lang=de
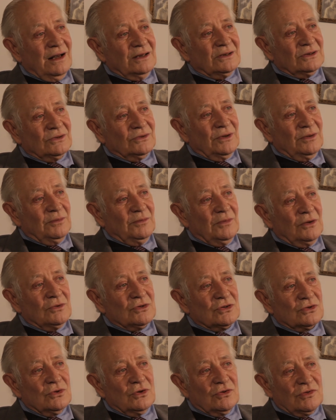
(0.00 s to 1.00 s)
Also im
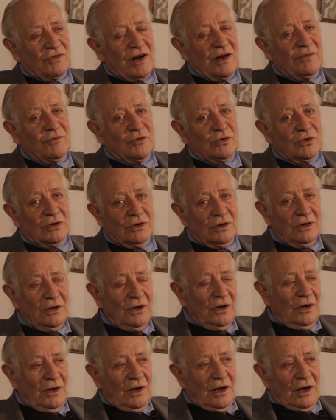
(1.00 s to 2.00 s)
Hause Kultqualm, wo noch
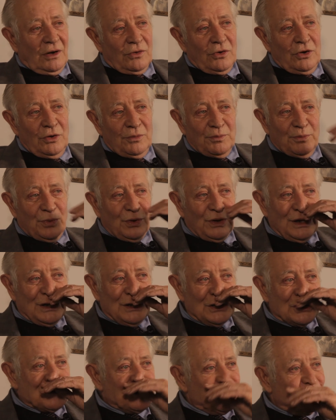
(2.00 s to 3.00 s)
auch Hülben
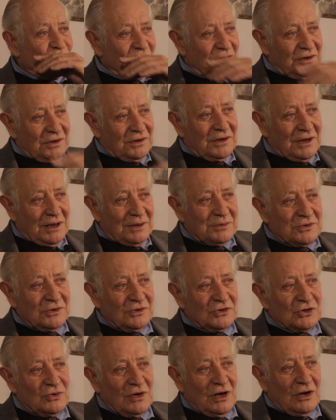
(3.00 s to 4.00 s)
politisch wurde, da gab es
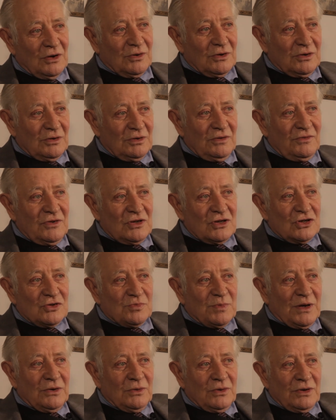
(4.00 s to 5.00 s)
noch schon auch gewisse
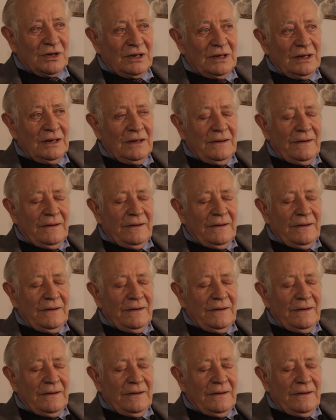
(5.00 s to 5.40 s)
Spannungen